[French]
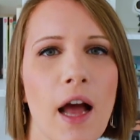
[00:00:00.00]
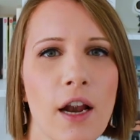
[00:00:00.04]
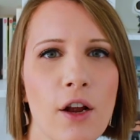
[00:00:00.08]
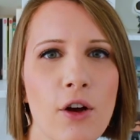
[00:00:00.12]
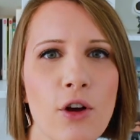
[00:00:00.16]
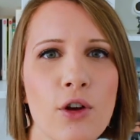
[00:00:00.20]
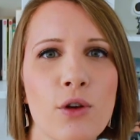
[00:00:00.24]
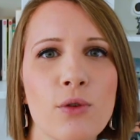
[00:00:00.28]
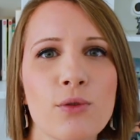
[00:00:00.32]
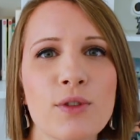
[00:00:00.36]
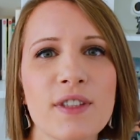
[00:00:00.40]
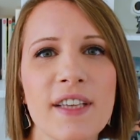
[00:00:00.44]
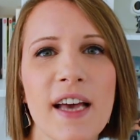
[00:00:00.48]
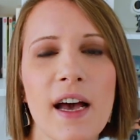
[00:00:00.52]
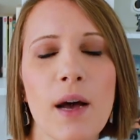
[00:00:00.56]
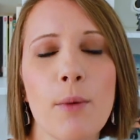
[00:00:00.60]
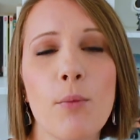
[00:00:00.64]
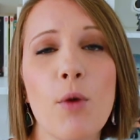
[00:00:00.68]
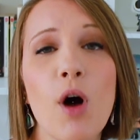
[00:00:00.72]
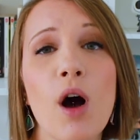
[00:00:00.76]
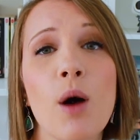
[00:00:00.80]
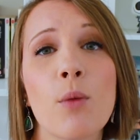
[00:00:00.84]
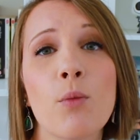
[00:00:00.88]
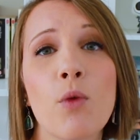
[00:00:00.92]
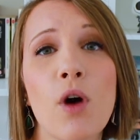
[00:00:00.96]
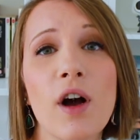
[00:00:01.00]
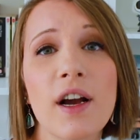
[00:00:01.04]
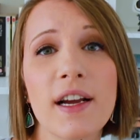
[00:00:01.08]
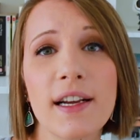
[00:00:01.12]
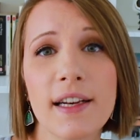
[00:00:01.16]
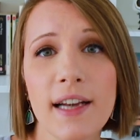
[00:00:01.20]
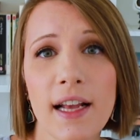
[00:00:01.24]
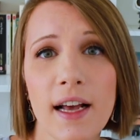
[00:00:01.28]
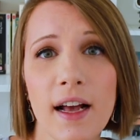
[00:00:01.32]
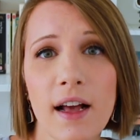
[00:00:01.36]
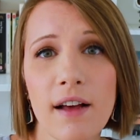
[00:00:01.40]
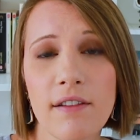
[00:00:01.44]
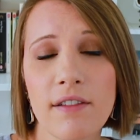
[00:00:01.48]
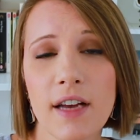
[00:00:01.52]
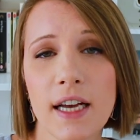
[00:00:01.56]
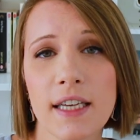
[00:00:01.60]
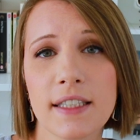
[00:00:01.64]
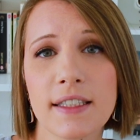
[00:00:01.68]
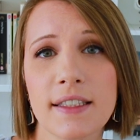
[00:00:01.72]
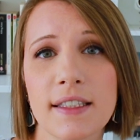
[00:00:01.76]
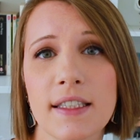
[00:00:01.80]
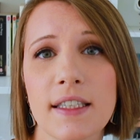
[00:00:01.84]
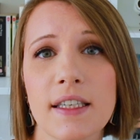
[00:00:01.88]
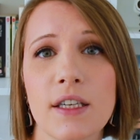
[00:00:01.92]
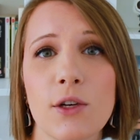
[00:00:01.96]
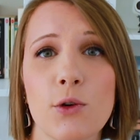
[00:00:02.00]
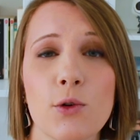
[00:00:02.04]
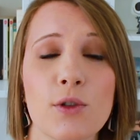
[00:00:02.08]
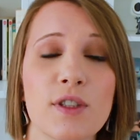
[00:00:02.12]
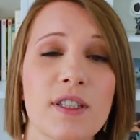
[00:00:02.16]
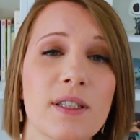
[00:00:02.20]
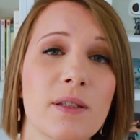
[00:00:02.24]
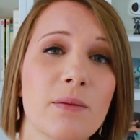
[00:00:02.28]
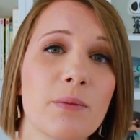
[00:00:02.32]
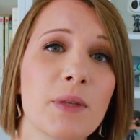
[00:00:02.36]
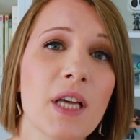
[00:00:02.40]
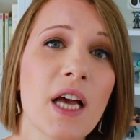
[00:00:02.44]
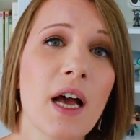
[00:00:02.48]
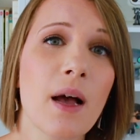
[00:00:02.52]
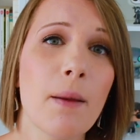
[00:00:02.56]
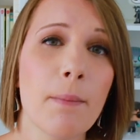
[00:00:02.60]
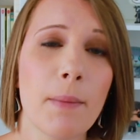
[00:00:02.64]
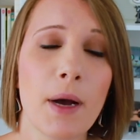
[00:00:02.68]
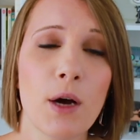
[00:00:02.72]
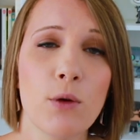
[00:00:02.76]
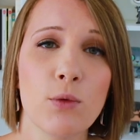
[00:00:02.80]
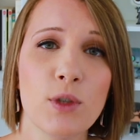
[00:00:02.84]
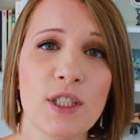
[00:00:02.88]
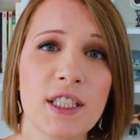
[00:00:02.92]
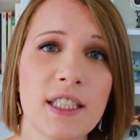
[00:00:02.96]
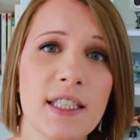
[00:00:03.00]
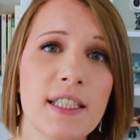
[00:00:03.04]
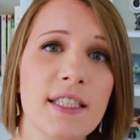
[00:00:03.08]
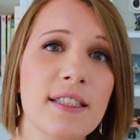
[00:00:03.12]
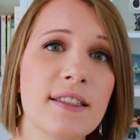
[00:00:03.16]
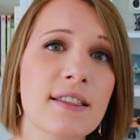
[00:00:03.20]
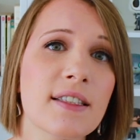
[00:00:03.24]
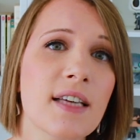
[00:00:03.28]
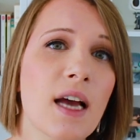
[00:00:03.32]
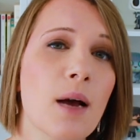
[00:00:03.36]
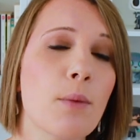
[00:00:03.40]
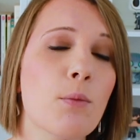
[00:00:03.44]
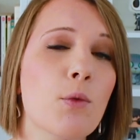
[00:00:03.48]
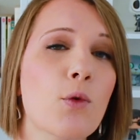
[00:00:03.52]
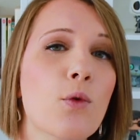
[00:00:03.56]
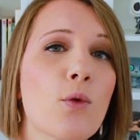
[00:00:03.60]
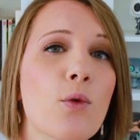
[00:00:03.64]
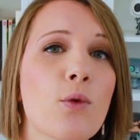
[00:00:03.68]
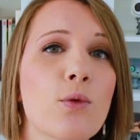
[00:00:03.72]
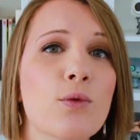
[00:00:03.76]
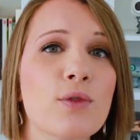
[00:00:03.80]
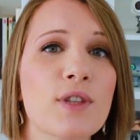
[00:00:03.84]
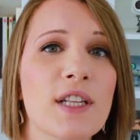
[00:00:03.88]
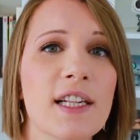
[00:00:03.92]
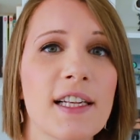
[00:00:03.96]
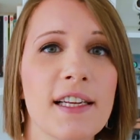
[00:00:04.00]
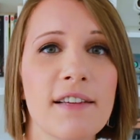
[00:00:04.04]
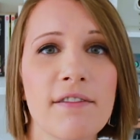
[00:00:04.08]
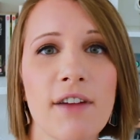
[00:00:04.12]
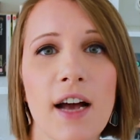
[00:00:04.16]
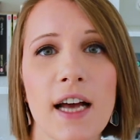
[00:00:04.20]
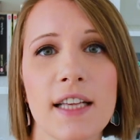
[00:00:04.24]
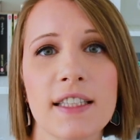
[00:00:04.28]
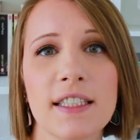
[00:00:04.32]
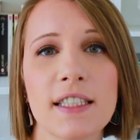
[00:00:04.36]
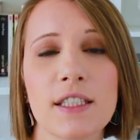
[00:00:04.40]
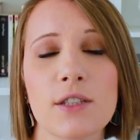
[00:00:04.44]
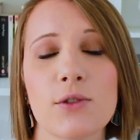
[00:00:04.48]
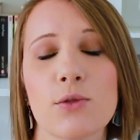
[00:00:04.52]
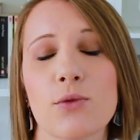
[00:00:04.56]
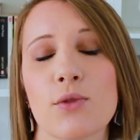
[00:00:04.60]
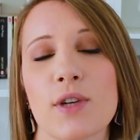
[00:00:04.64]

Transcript: Alors contrairement à moi, Claire avait accès aussi bien à ma wishlist qu'à mon compte Livradic,